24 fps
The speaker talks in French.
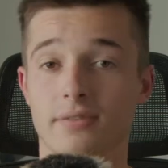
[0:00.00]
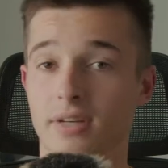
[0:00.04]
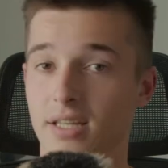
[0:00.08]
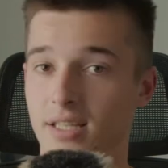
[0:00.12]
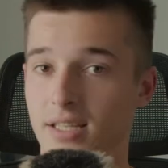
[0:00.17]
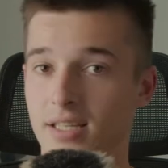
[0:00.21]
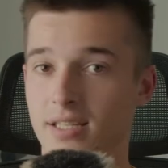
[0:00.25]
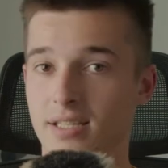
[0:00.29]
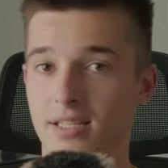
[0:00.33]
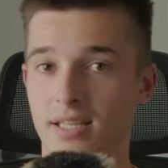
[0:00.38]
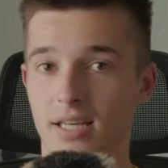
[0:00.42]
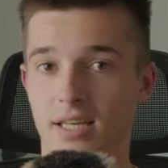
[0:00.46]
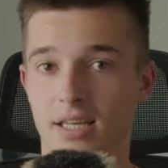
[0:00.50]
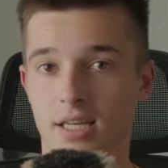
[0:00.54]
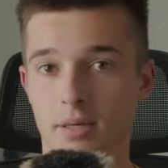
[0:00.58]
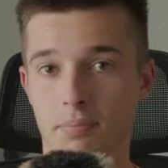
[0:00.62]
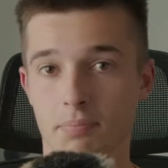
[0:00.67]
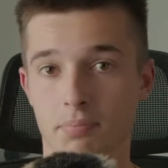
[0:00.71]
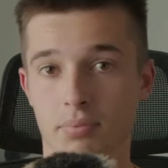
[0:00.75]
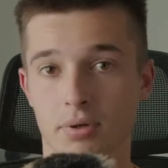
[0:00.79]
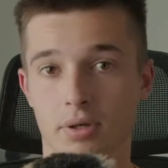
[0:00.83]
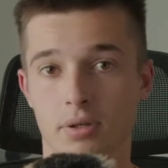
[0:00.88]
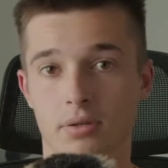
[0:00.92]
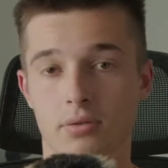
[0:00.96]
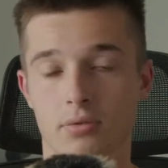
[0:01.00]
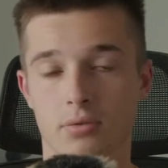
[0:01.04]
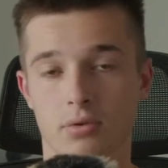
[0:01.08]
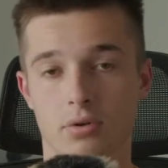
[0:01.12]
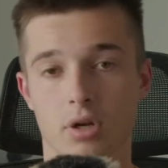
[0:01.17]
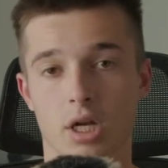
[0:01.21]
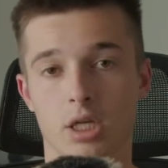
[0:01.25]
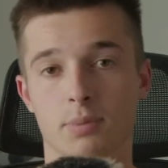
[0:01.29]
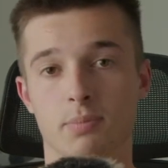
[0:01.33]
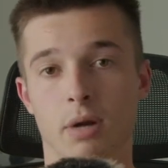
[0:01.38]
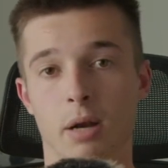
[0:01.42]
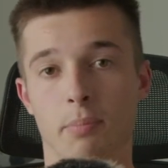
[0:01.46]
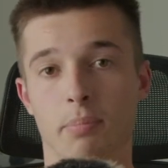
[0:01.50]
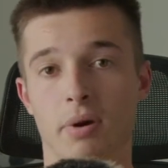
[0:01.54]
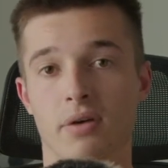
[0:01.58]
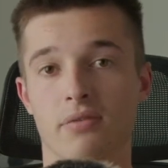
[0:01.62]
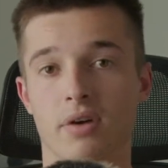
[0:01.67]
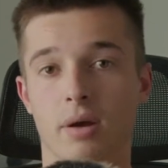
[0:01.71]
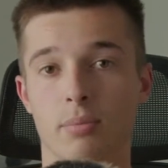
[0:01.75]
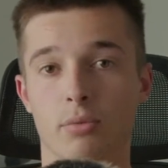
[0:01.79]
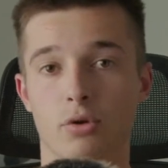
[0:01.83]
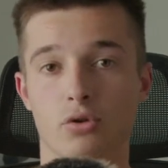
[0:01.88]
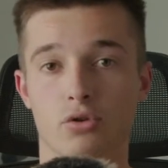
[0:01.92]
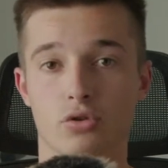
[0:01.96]
avec des équipes. Donc là, je parle pas
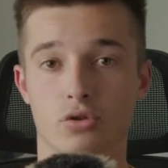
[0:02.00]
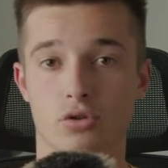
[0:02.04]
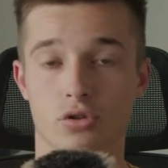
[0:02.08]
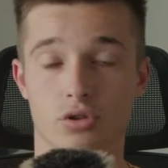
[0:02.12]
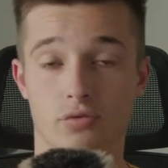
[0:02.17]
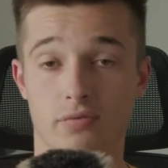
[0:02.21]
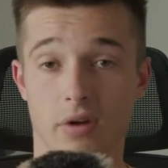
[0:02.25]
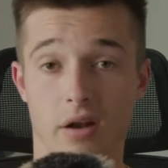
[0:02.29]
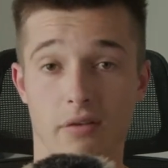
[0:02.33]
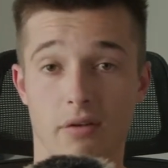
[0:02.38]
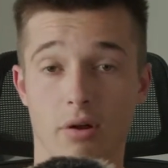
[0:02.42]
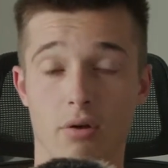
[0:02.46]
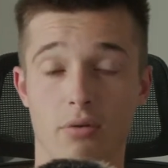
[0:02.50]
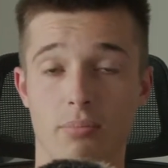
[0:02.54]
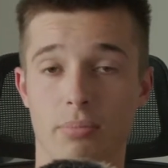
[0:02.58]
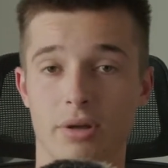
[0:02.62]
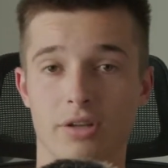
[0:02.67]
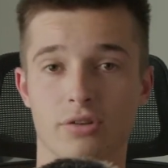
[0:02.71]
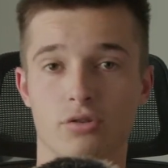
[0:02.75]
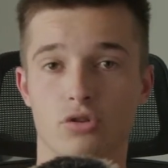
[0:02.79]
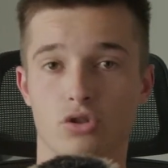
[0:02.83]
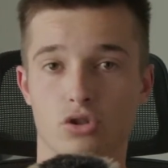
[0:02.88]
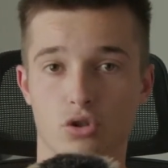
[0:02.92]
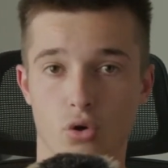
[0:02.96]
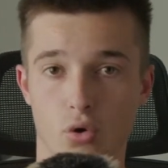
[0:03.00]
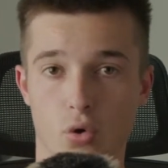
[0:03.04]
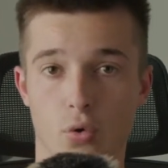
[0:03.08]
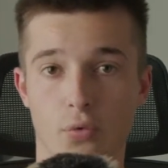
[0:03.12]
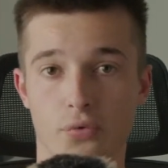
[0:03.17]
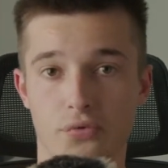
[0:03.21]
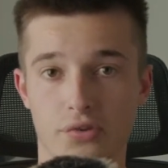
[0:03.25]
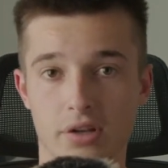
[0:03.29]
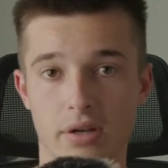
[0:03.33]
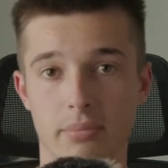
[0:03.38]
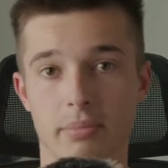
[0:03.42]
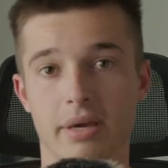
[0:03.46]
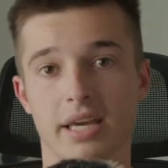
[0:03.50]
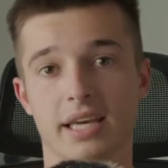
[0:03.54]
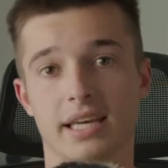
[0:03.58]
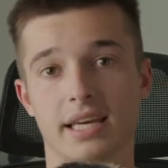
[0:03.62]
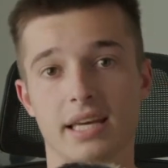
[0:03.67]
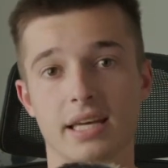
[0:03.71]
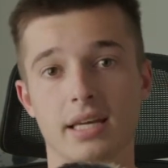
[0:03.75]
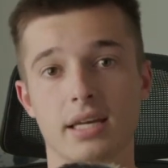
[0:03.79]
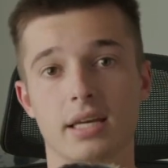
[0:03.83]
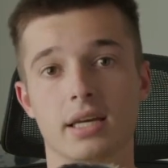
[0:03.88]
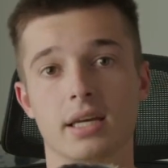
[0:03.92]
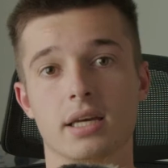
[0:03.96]
vraiment de, je parle vraiment pas de solo
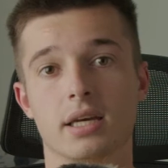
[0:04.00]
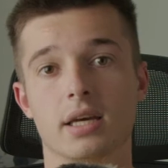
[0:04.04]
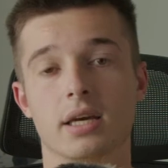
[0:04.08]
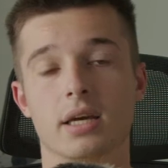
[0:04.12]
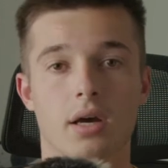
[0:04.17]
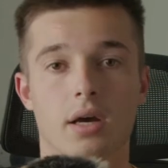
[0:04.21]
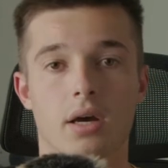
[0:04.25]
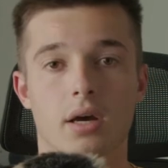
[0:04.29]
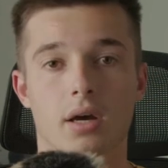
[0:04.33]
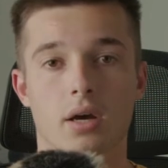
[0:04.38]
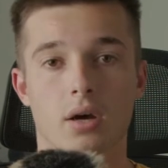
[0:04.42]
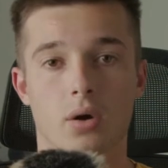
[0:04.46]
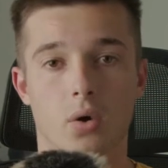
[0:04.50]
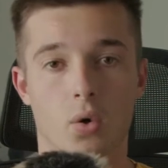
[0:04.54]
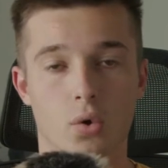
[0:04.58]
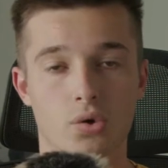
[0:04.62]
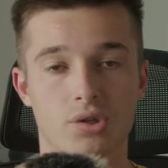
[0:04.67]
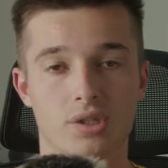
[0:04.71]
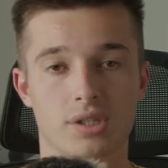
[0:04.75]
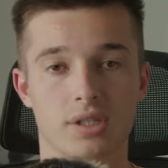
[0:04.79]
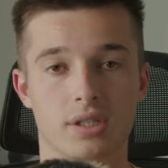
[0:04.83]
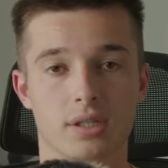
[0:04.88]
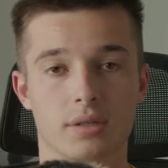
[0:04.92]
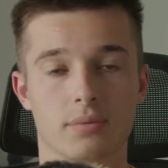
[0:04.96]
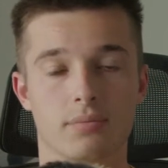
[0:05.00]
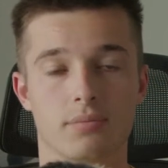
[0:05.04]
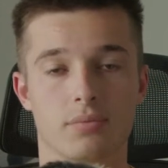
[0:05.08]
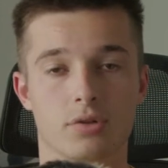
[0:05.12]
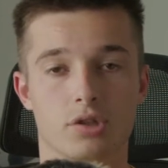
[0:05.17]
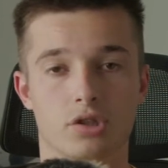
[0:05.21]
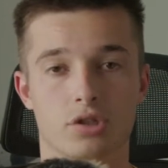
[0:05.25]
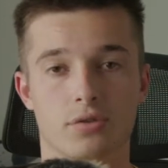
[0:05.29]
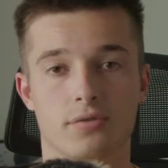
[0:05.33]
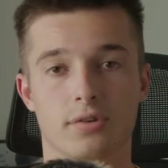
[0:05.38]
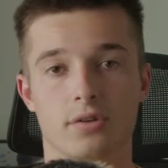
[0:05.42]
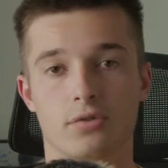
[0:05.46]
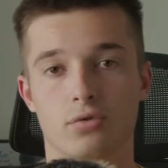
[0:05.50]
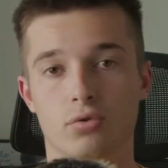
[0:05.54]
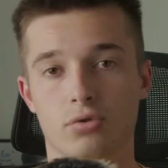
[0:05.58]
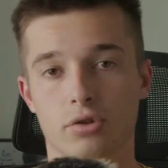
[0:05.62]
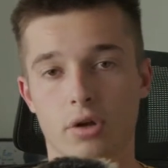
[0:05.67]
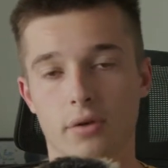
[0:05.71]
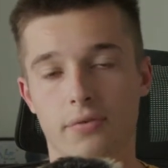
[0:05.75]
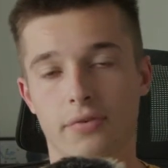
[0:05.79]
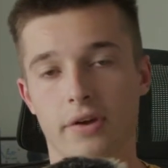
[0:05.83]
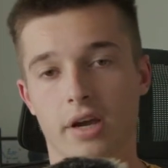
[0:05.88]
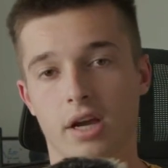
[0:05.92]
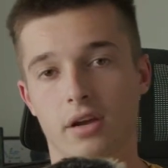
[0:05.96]
filmmaking. Aussi, je vais tout le
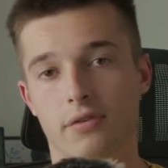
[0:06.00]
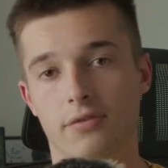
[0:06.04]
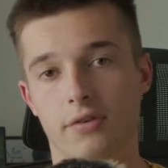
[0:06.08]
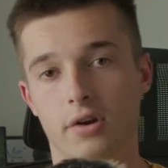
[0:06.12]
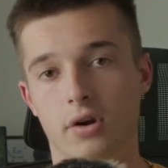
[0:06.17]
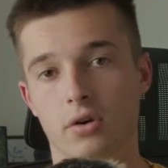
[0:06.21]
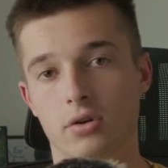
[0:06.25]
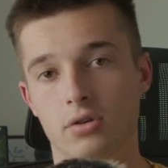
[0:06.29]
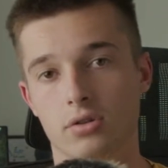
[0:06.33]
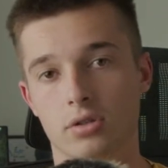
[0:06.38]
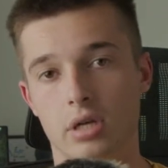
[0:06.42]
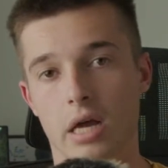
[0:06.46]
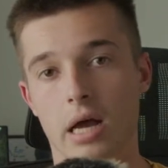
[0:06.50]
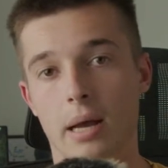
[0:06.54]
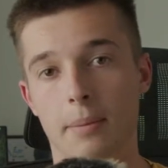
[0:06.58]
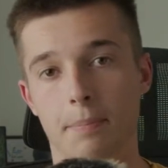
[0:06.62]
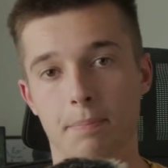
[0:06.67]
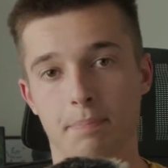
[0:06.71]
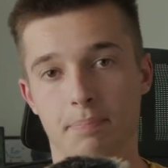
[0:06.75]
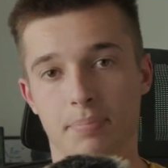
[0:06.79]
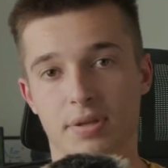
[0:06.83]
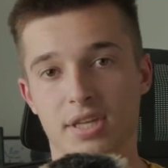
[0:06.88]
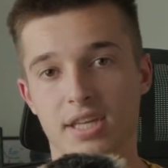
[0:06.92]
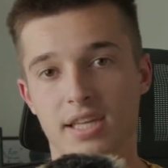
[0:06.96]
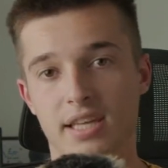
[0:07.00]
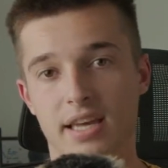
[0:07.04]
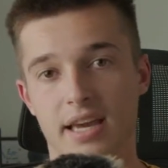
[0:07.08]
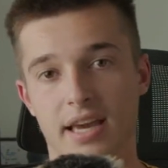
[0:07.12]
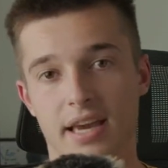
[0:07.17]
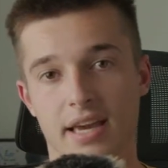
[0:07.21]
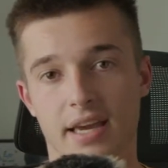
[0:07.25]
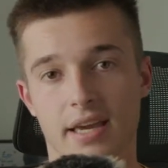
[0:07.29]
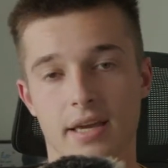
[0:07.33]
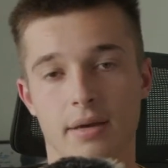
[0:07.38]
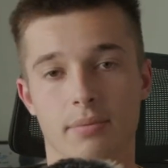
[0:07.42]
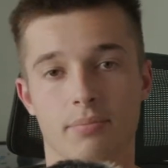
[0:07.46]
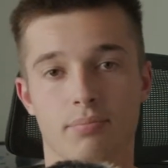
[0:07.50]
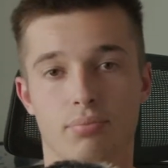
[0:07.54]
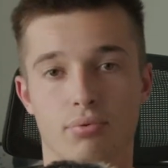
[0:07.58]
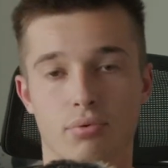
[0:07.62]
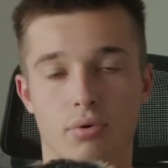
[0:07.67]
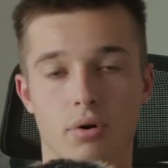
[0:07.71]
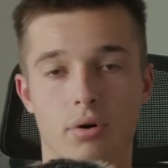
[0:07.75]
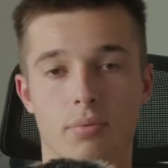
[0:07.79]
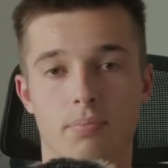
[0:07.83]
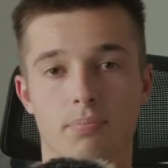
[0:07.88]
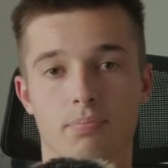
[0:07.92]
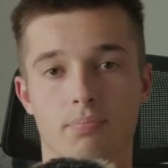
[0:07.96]
temps faire référence à PA
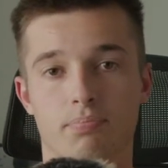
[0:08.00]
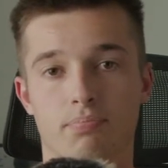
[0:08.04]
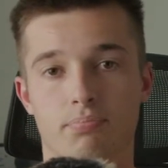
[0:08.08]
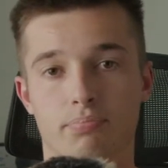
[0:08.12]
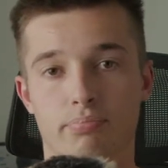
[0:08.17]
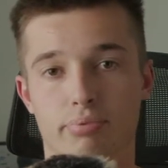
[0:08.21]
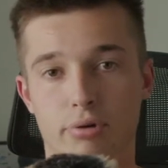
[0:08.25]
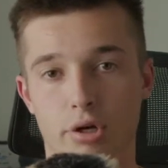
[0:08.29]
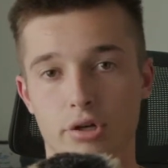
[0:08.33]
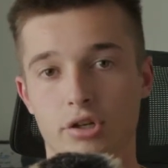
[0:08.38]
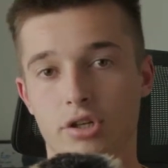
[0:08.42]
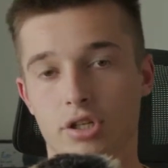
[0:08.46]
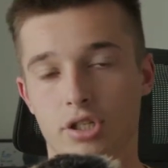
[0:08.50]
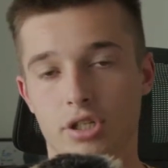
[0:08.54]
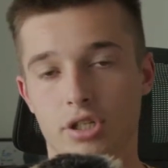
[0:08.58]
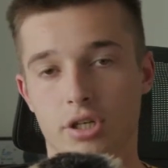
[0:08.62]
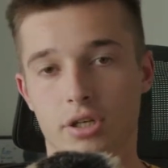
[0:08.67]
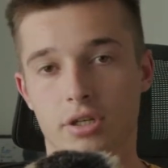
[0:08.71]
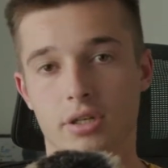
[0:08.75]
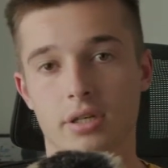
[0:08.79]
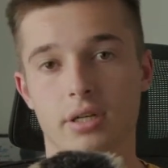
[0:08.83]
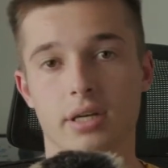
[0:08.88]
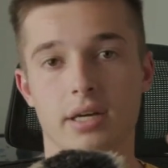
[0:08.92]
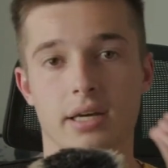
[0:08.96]
pour Production